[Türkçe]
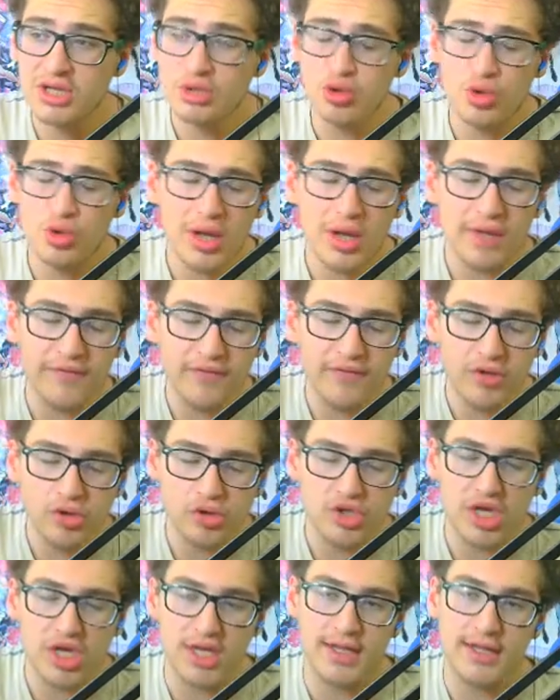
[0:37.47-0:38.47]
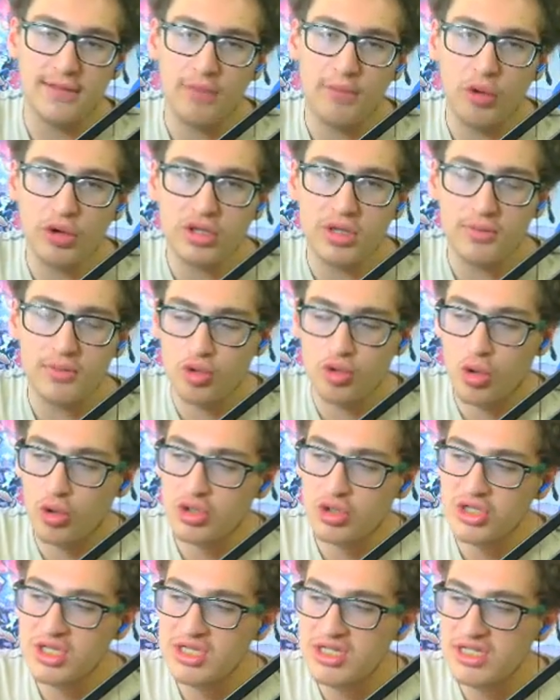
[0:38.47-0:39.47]
Şu an video çektiğim ortamı
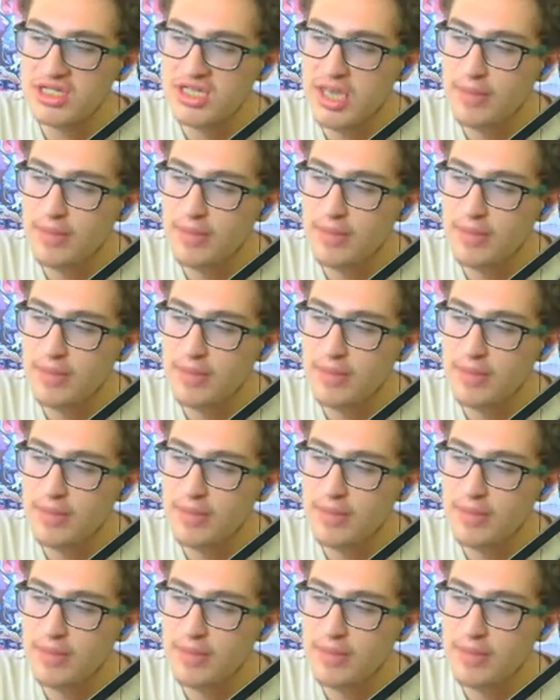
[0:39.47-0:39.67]
görseniz